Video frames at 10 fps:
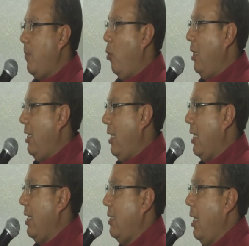
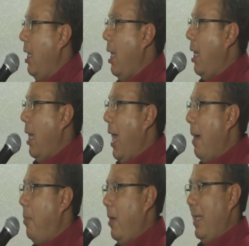políticas
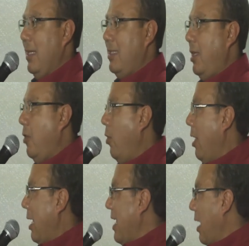han prevalecido
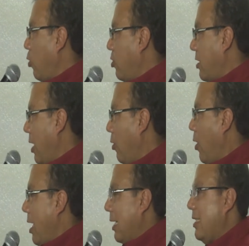y ha
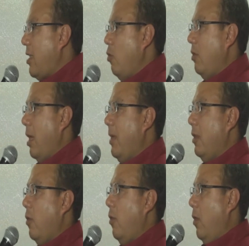costado que este
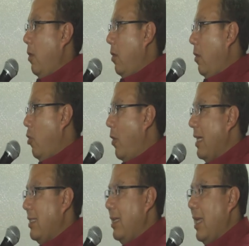ayuntamiento logre
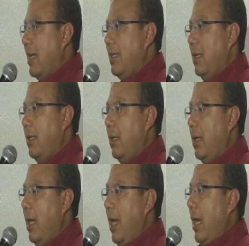asentarse.
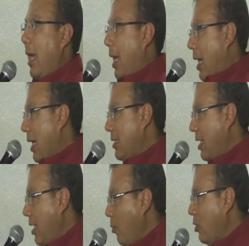
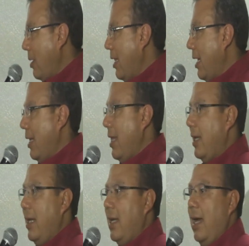Exigimos de manera
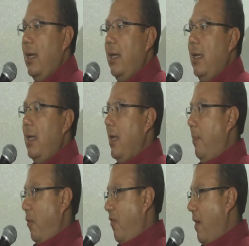enérgica que
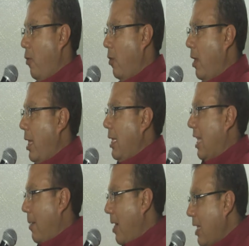por favor
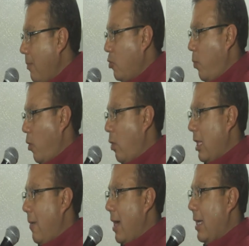trabajemos por
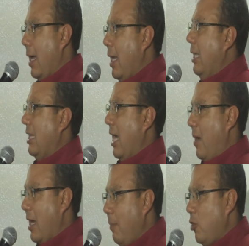Cuernavaca,
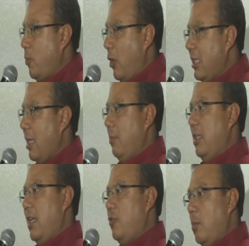trabajemos por esta
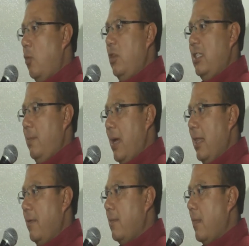administración
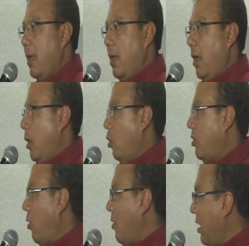municipal, los
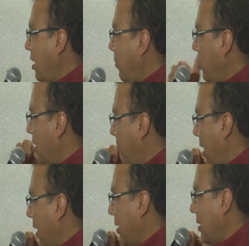ayudantes
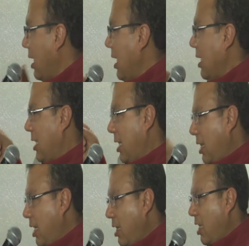municipales, sin
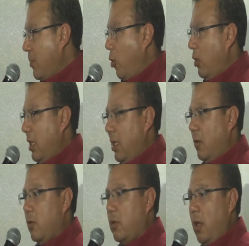tintes
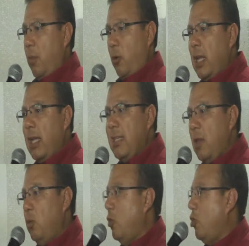políticos, porque quizá
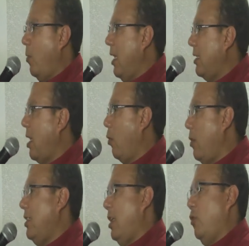algunos obedecen a alguna
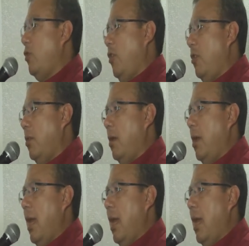institución,